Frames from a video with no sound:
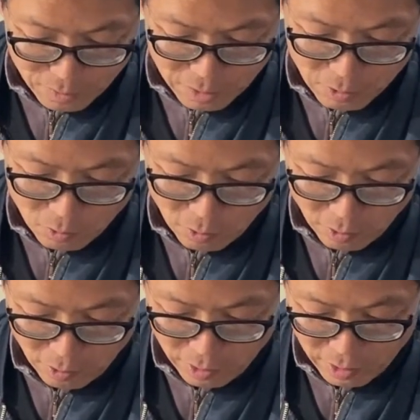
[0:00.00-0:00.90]
結構
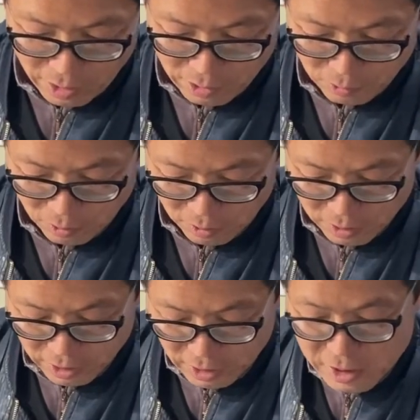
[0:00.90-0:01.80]
あの
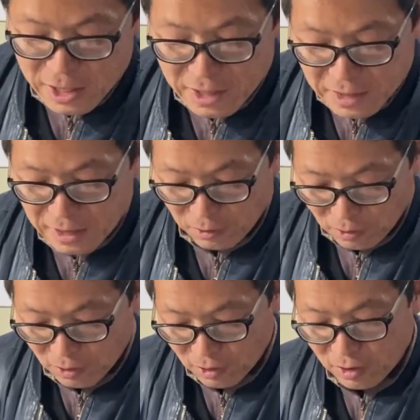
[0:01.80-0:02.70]
質屋さんよ
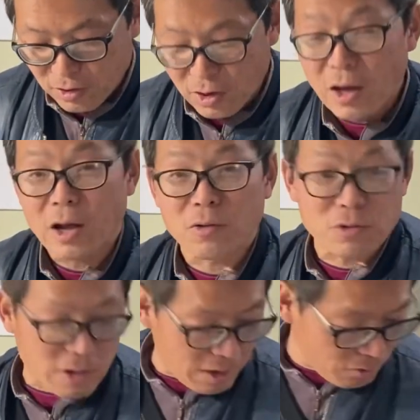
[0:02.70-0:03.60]
あの
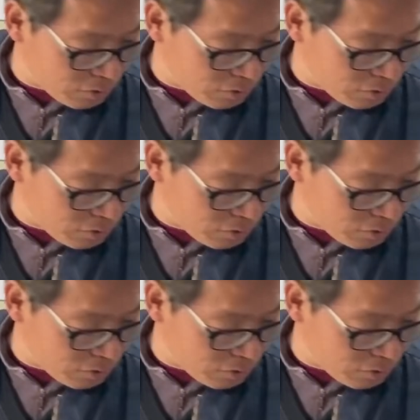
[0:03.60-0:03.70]
時代のう